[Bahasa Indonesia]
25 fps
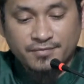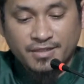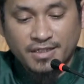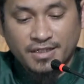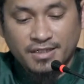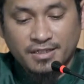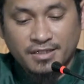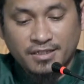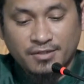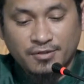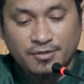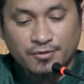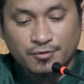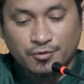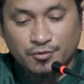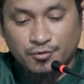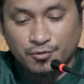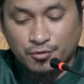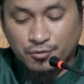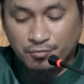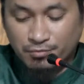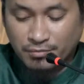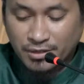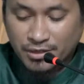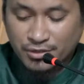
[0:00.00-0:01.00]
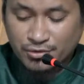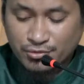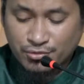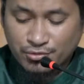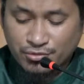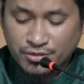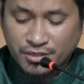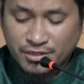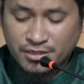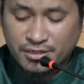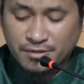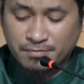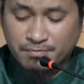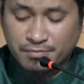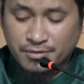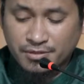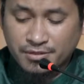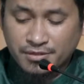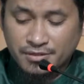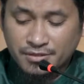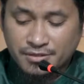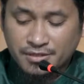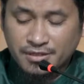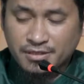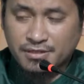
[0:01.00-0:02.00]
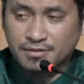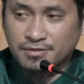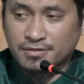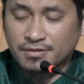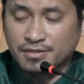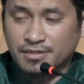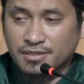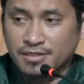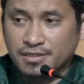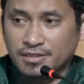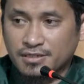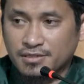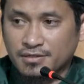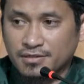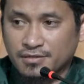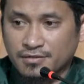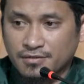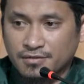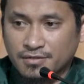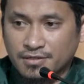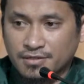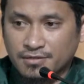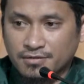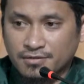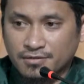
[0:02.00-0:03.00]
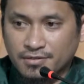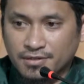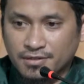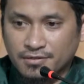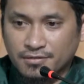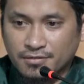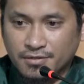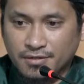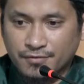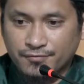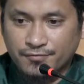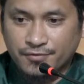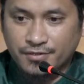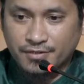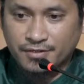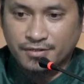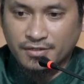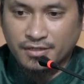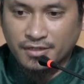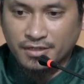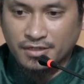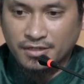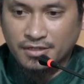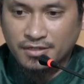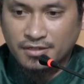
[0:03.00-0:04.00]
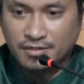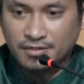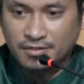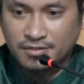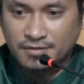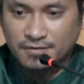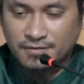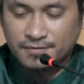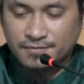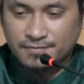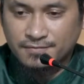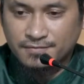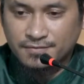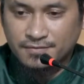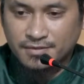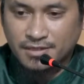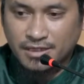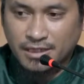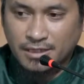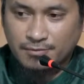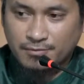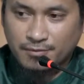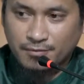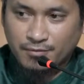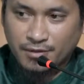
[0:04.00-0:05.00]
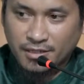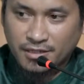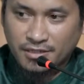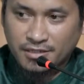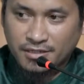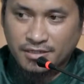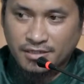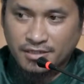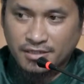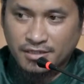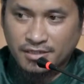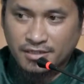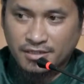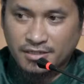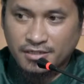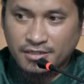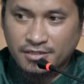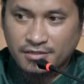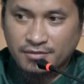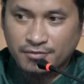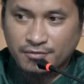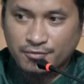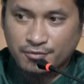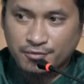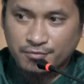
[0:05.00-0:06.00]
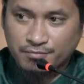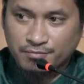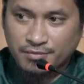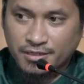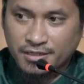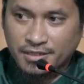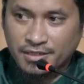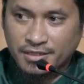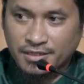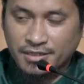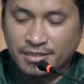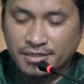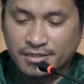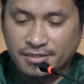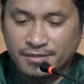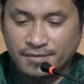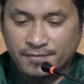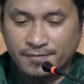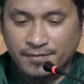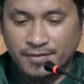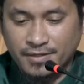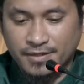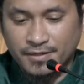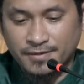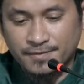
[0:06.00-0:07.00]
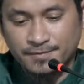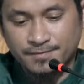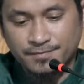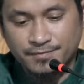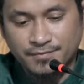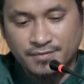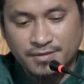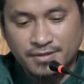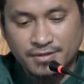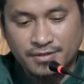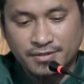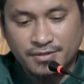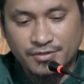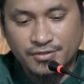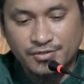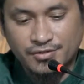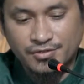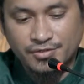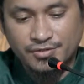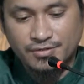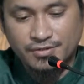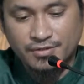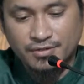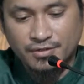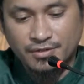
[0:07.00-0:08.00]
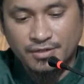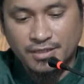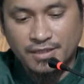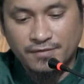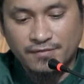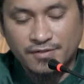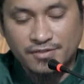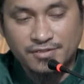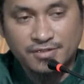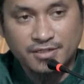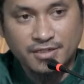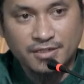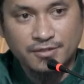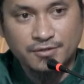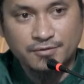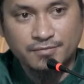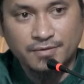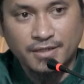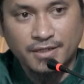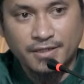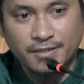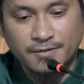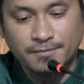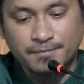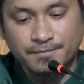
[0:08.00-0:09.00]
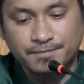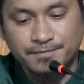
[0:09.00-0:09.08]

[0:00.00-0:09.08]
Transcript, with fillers: Nah, Umar juga dibenci oleh orang-orang Rafidah. Abu Bakar, Umar. ya. Terus Khalifah setelah Umar.